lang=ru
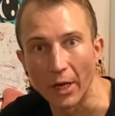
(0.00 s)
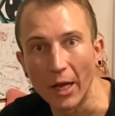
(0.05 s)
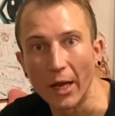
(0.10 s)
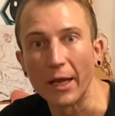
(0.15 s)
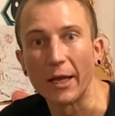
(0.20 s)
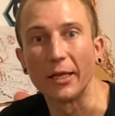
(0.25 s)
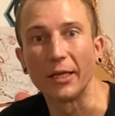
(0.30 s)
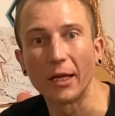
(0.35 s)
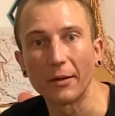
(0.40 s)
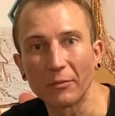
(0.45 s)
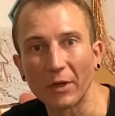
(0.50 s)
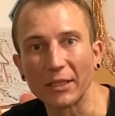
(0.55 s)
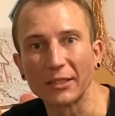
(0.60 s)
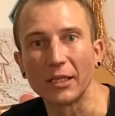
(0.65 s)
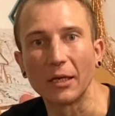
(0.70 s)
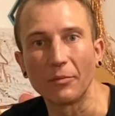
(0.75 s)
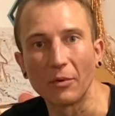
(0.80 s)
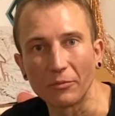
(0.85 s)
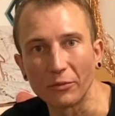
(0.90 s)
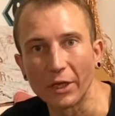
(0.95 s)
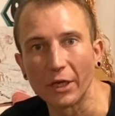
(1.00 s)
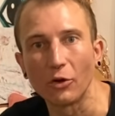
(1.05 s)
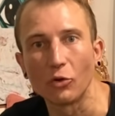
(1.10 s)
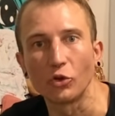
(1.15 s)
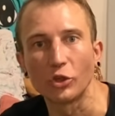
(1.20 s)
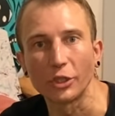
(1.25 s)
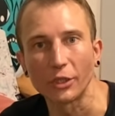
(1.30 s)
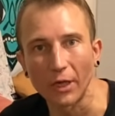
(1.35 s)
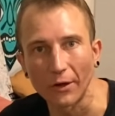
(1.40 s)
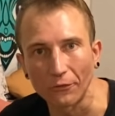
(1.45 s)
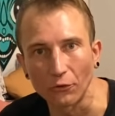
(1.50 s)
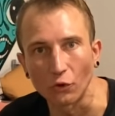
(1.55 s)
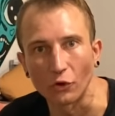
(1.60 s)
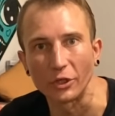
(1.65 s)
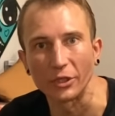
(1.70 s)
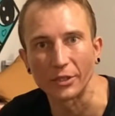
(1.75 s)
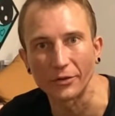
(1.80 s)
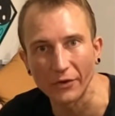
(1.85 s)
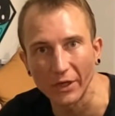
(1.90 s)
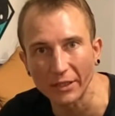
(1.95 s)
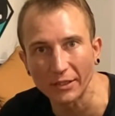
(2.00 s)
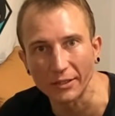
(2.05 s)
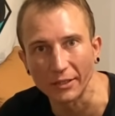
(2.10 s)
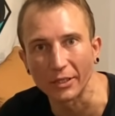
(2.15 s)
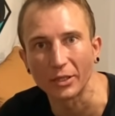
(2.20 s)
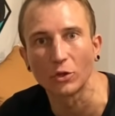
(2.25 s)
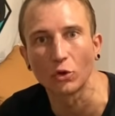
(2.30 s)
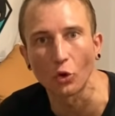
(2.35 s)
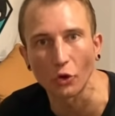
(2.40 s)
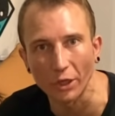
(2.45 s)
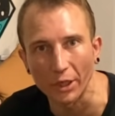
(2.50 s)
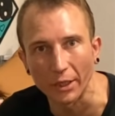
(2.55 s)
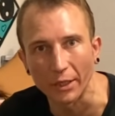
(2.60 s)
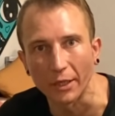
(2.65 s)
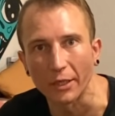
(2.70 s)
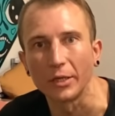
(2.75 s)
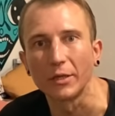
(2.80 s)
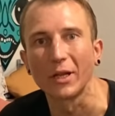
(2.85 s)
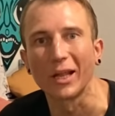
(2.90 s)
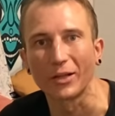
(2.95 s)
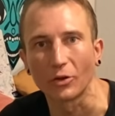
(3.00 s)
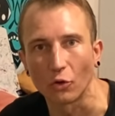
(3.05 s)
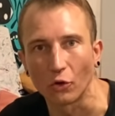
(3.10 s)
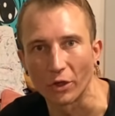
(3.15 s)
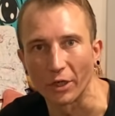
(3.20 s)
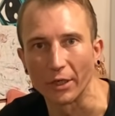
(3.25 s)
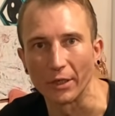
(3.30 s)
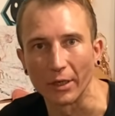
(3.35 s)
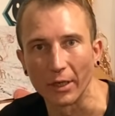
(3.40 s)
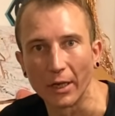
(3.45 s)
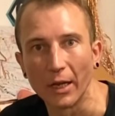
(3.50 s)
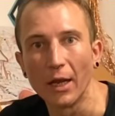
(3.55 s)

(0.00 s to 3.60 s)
И нам на самом деле уже давно известны токены на токены.